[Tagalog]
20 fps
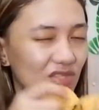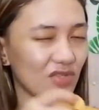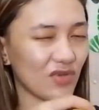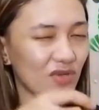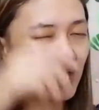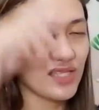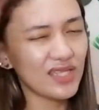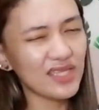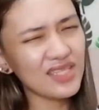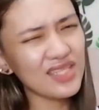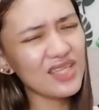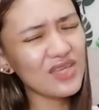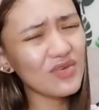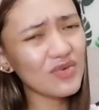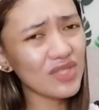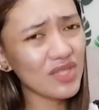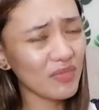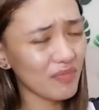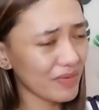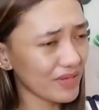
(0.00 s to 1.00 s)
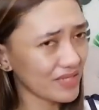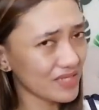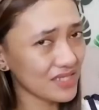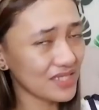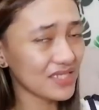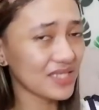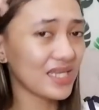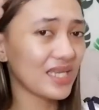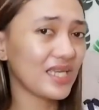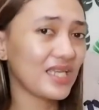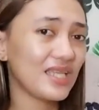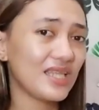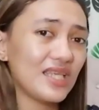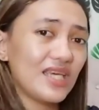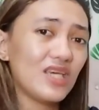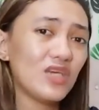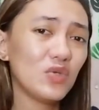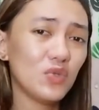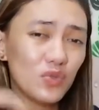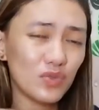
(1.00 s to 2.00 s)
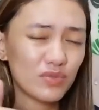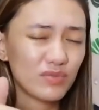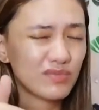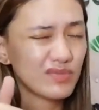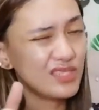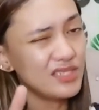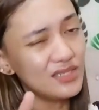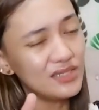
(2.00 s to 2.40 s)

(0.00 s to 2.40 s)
nito and hindi ko napansin. Ayun.